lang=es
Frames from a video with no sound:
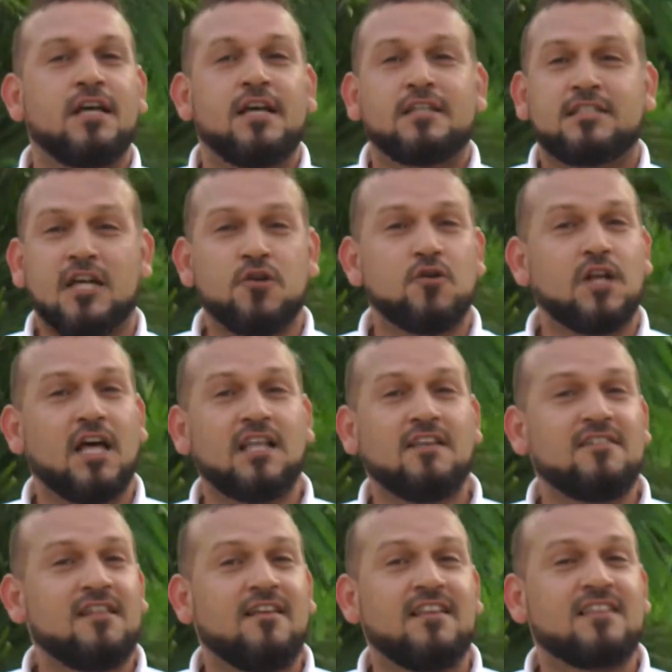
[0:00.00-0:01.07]
Según la
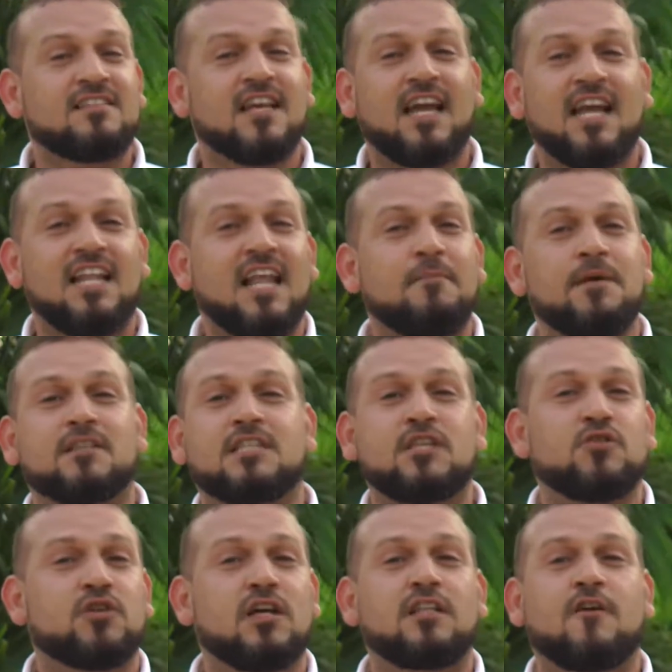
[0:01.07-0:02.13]
Biblia dice que en las
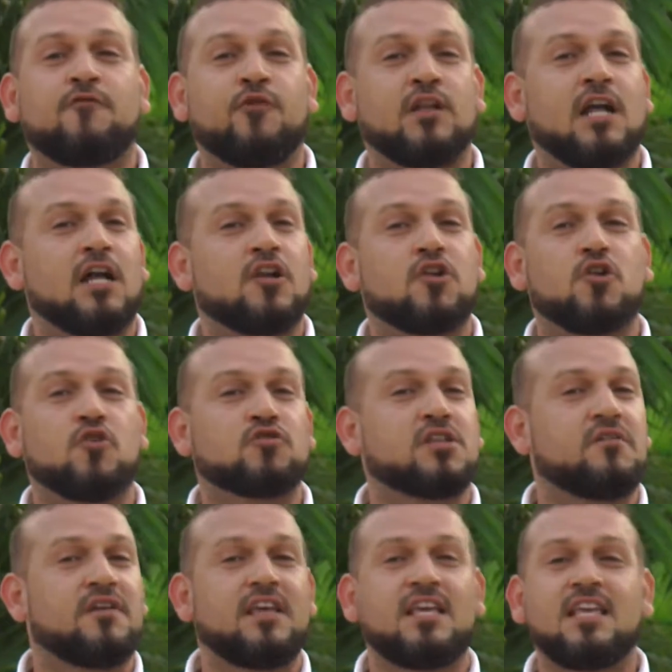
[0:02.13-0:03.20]
vestiduras de afuera no se
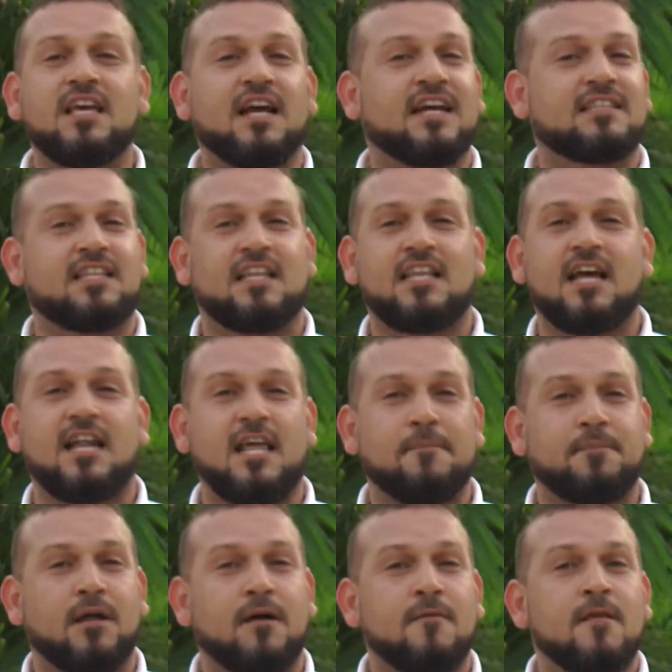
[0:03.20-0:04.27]
veía que tenía
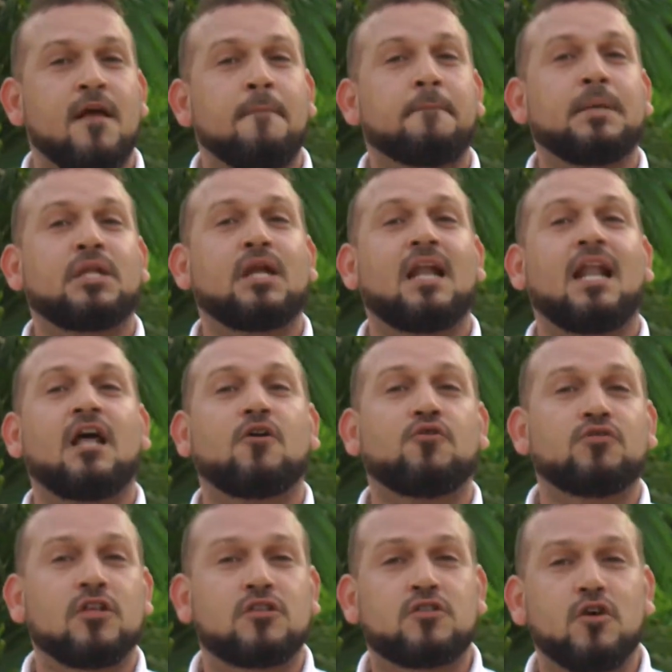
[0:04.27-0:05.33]
lepra, pero era la
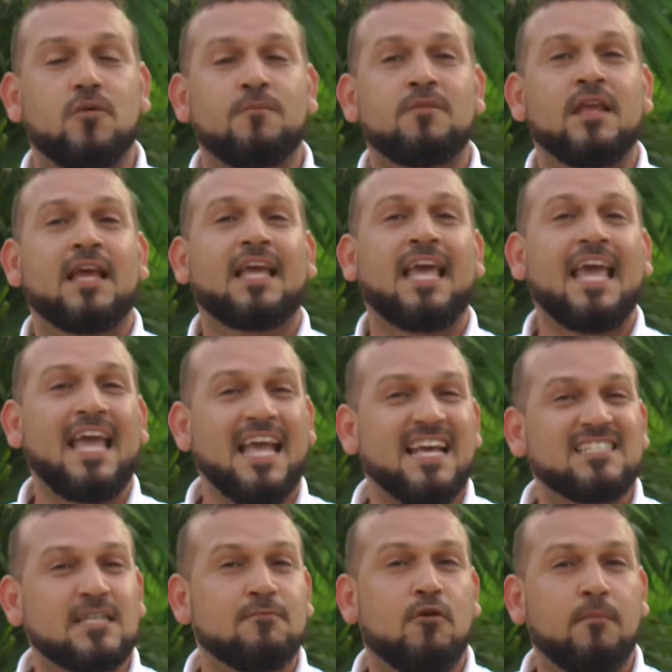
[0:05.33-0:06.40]
condición que en
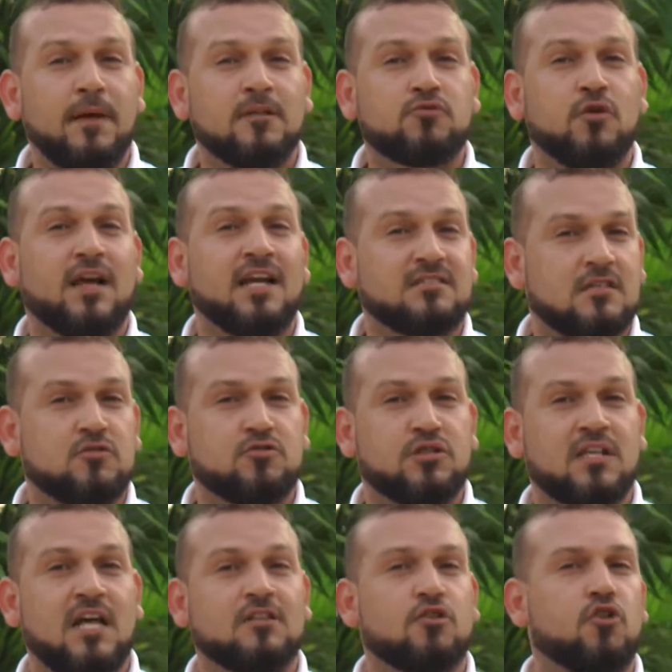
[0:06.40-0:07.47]
ese momento, en esa
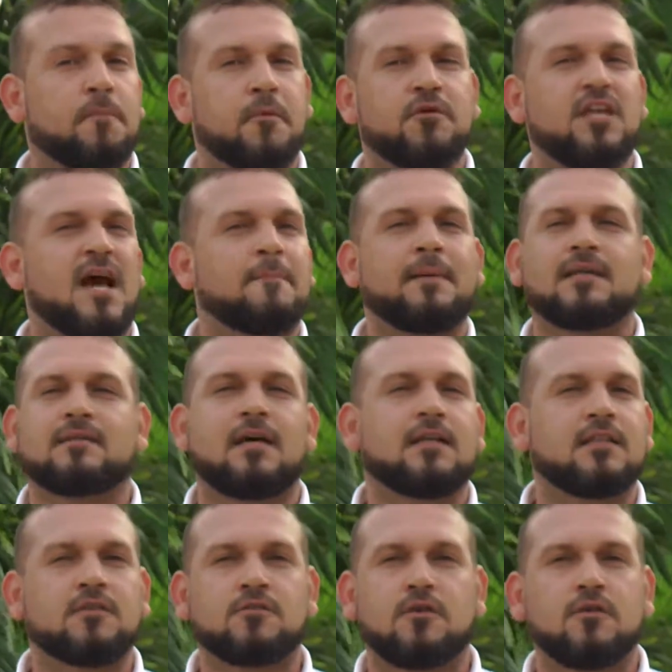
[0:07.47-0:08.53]
sociedad, lo podía apartar
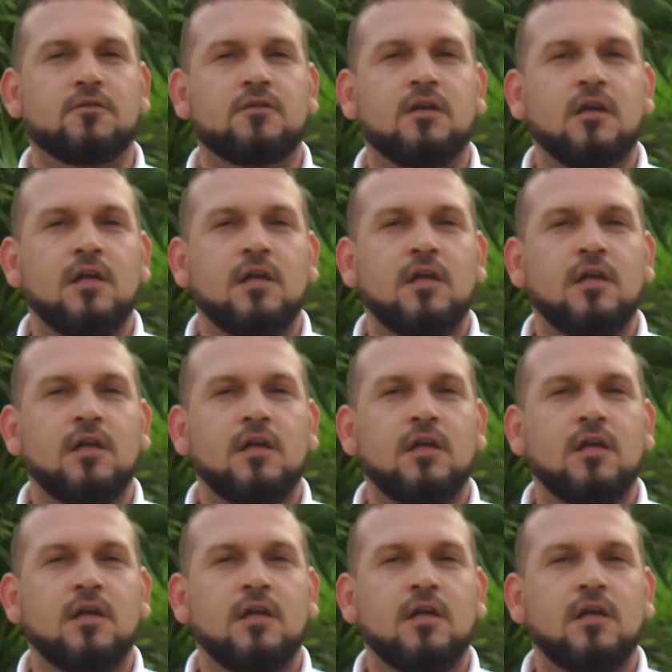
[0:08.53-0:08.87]
de todo.